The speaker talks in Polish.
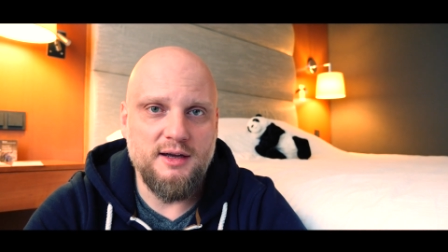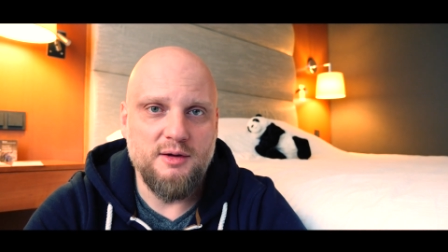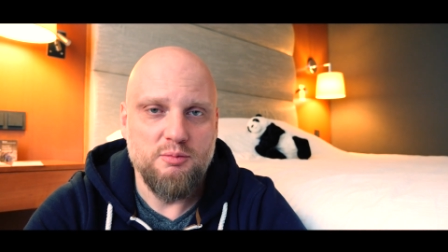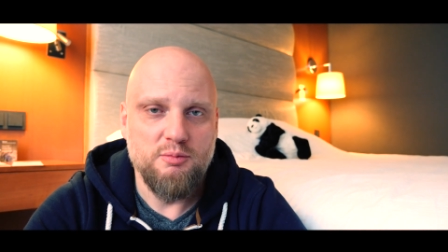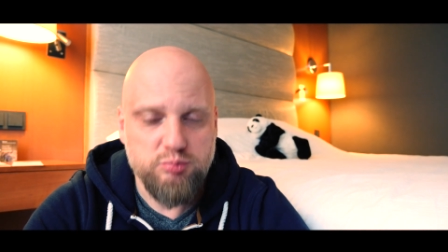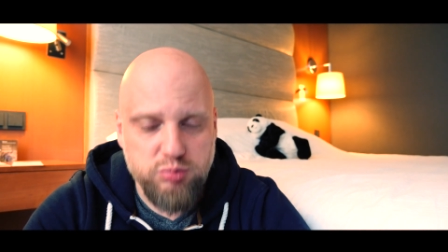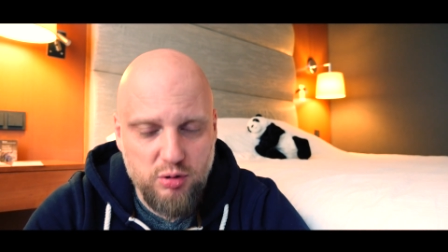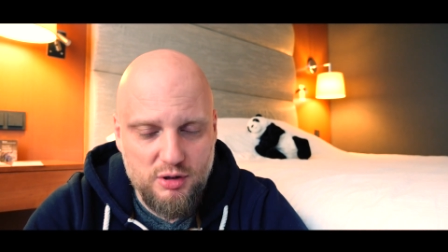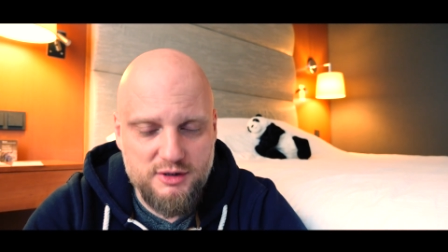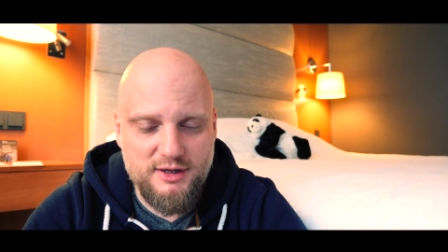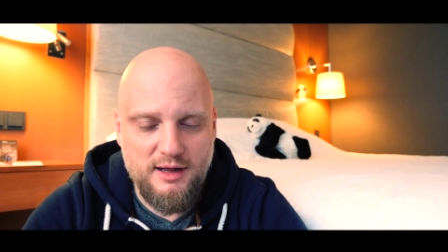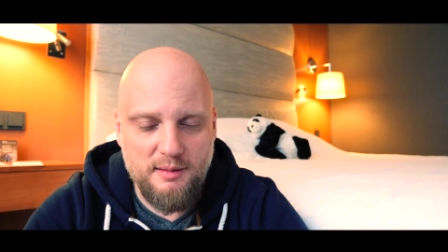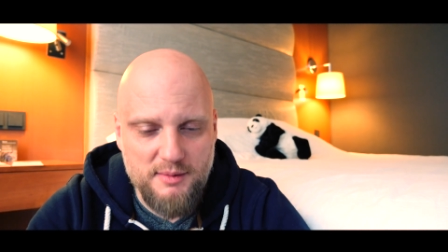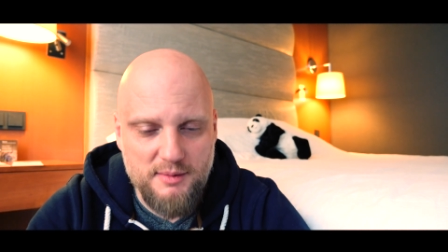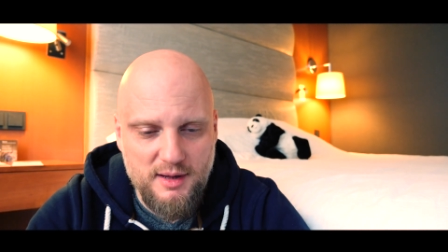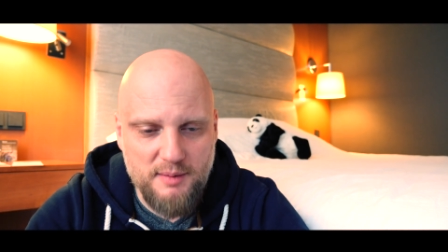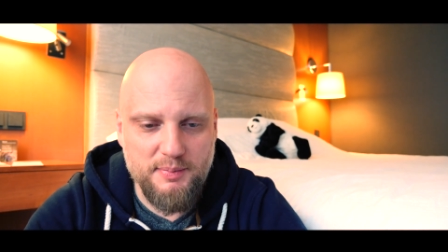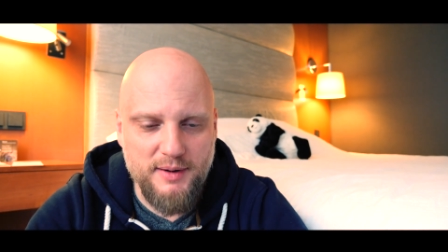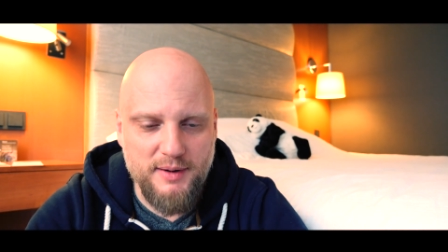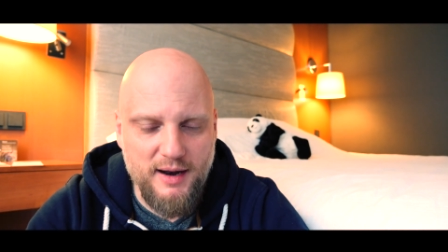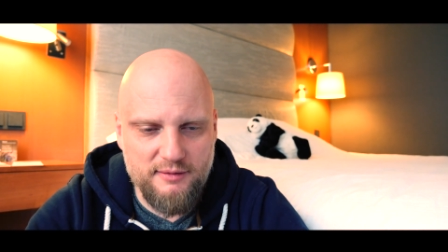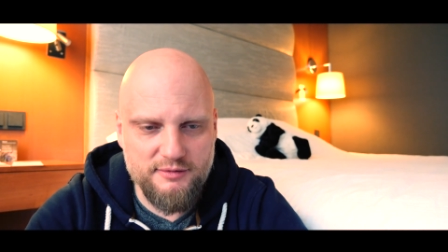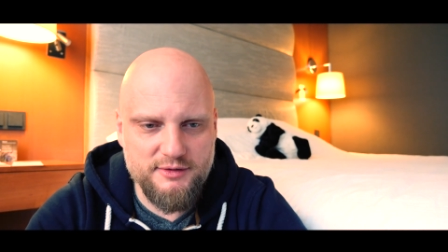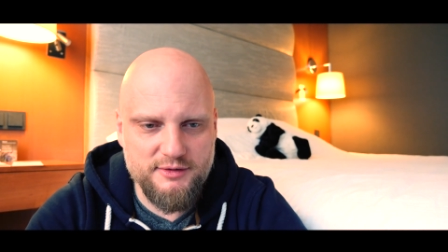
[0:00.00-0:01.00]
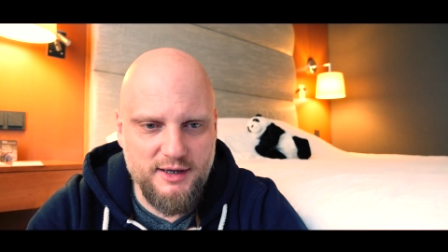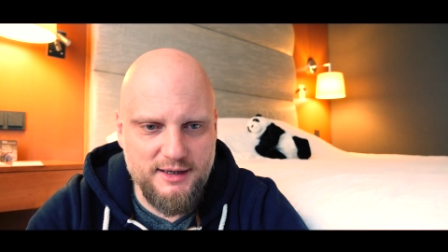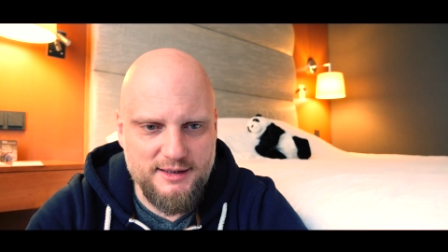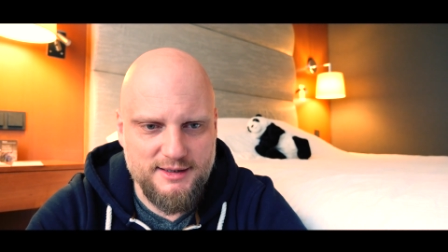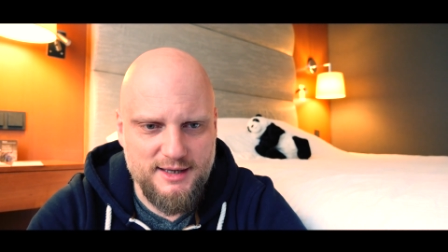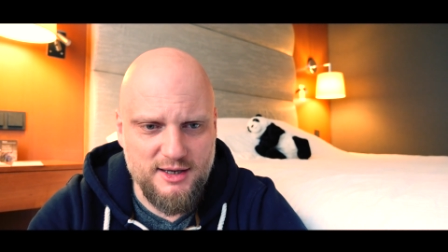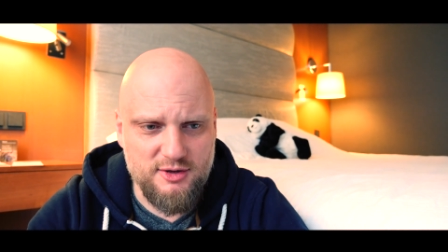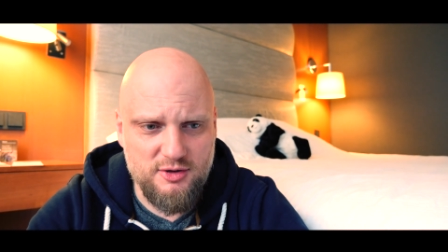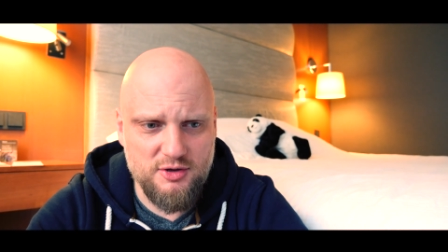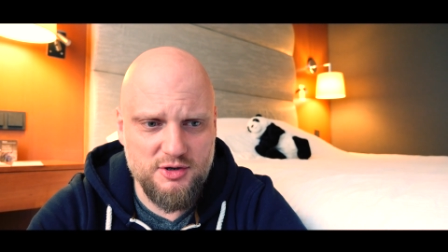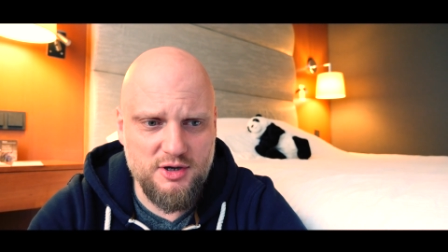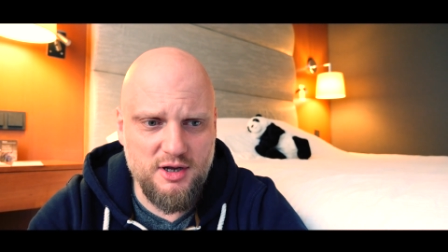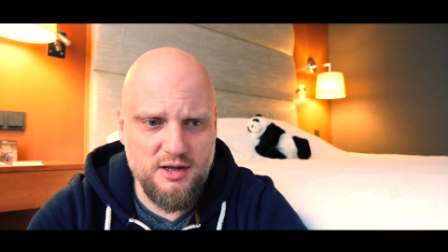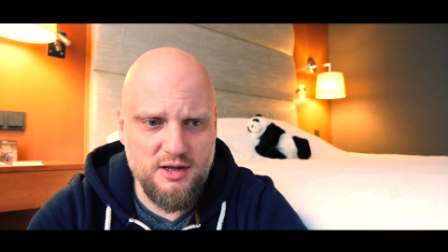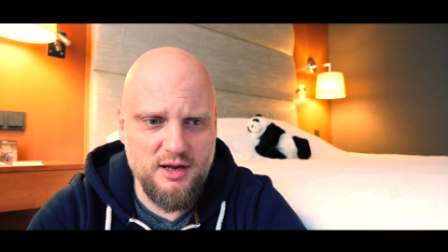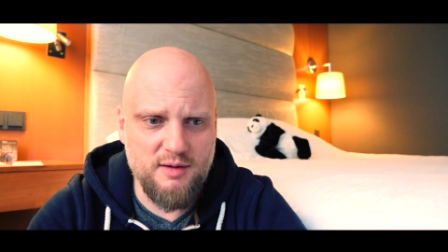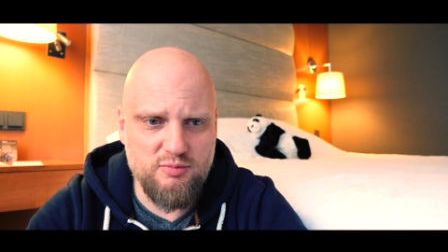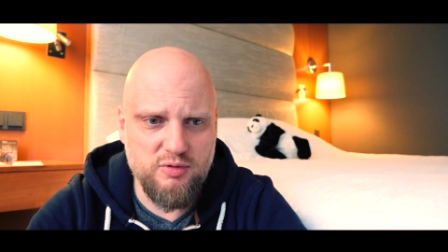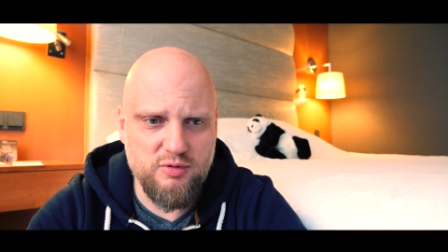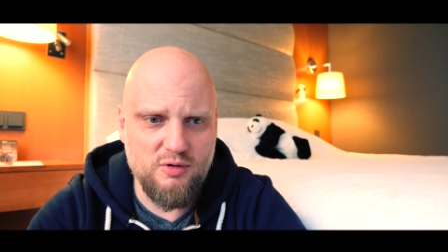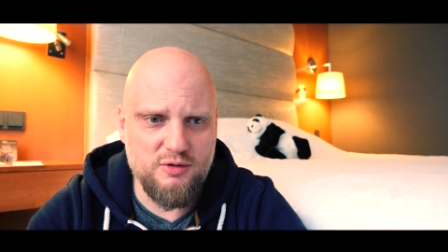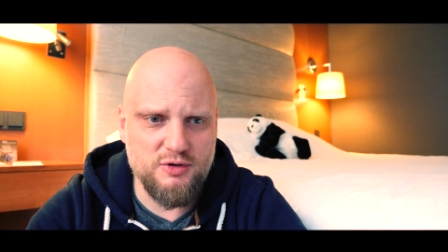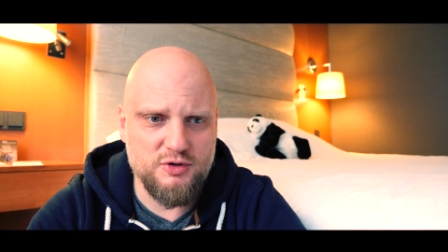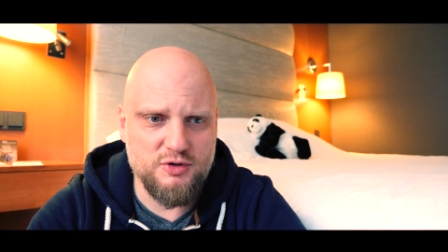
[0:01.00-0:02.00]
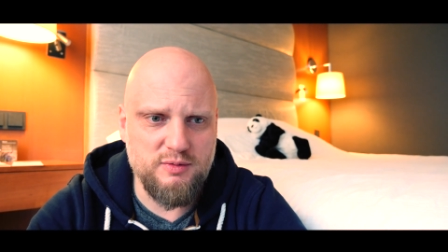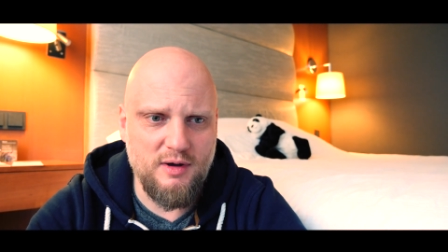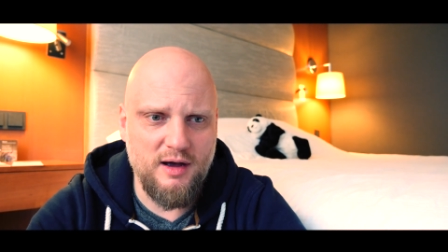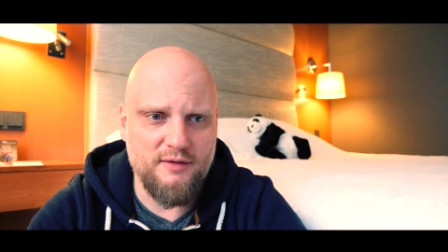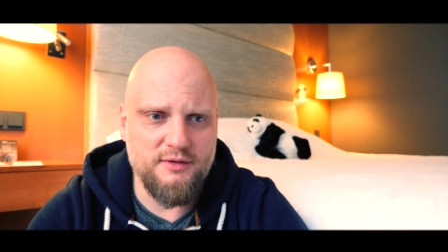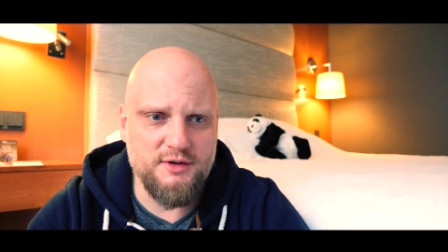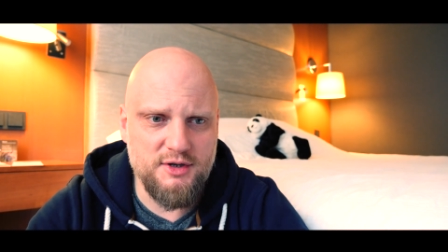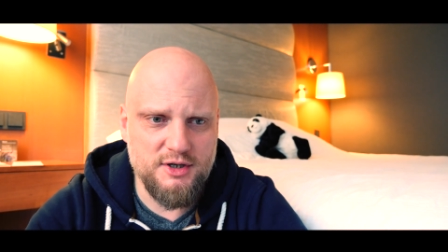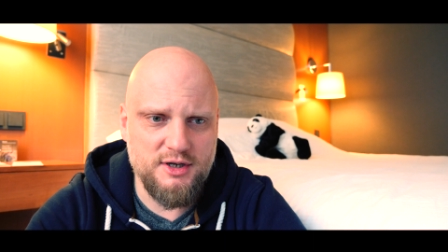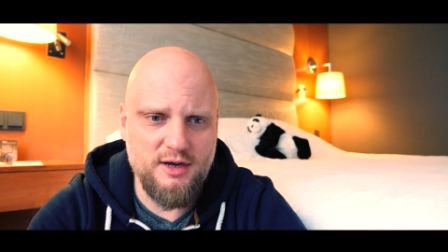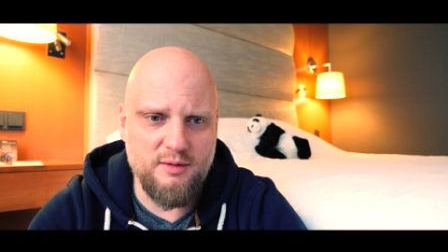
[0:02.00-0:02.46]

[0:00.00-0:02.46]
Bóg nam naprawdę chce codziennie błogosławić.